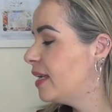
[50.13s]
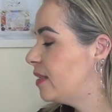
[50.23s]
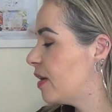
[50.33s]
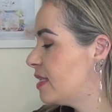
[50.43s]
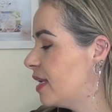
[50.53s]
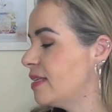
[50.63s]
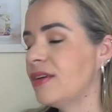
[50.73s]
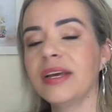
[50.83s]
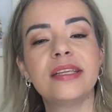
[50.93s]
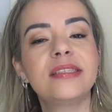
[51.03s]
Então a
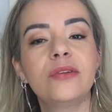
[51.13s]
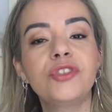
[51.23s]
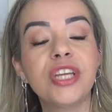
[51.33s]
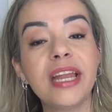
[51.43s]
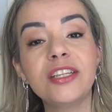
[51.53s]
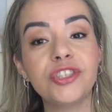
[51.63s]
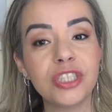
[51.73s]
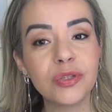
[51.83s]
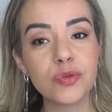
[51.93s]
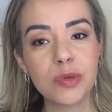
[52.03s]
seleção aqui são de
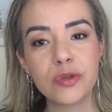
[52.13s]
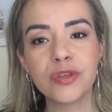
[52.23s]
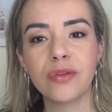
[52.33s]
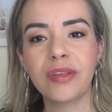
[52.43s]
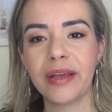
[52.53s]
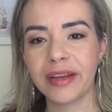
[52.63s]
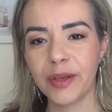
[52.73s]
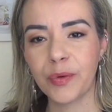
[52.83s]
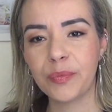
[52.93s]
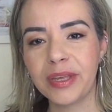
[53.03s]
queridinhos meus que eu tenho
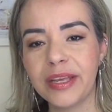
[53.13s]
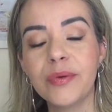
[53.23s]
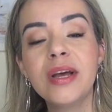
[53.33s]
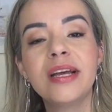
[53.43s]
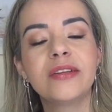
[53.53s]
aqui comigo.